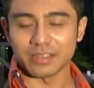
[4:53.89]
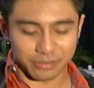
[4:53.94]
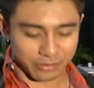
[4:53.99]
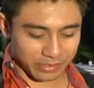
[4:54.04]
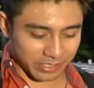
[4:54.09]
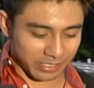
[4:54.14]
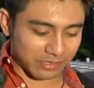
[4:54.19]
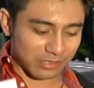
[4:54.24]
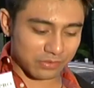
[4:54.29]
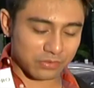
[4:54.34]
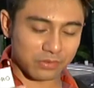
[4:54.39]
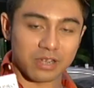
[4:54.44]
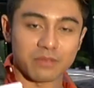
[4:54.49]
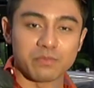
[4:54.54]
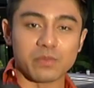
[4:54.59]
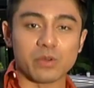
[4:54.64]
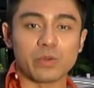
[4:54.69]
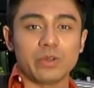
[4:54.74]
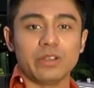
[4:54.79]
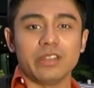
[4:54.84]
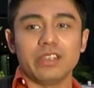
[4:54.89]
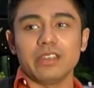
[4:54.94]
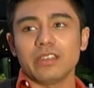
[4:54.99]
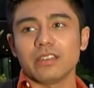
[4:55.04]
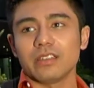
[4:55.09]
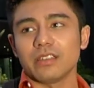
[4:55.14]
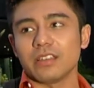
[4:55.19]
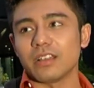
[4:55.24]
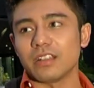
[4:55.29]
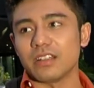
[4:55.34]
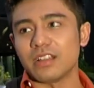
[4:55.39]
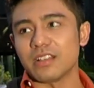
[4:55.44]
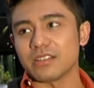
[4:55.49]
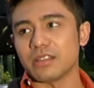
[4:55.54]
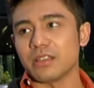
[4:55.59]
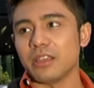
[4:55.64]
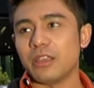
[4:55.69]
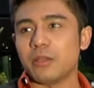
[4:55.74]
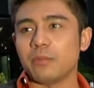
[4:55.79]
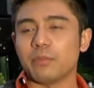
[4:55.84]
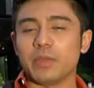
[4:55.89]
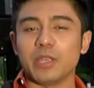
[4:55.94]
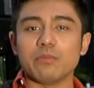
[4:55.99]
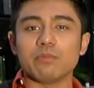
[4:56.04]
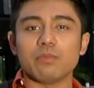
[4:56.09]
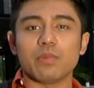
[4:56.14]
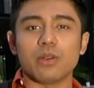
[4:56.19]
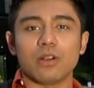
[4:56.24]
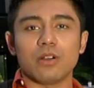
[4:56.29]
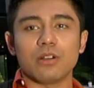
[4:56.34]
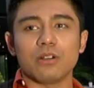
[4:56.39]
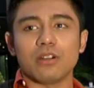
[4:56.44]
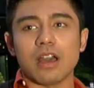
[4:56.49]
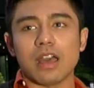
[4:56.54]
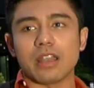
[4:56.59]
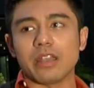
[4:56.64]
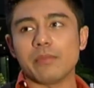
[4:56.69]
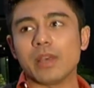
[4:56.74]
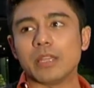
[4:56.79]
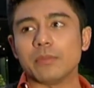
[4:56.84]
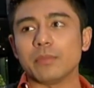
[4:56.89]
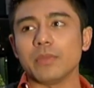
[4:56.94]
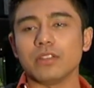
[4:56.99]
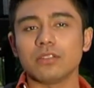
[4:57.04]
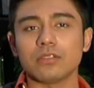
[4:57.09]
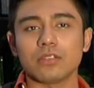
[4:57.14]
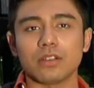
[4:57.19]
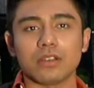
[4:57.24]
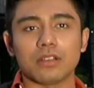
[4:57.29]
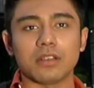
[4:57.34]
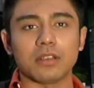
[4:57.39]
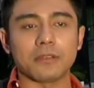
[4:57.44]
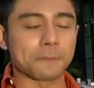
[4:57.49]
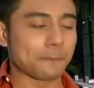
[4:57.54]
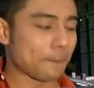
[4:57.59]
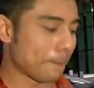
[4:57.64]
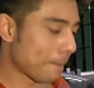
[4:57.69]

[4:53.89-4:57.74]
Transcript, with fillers: Ada kita suka bowling, ada pingpong, ada badminton.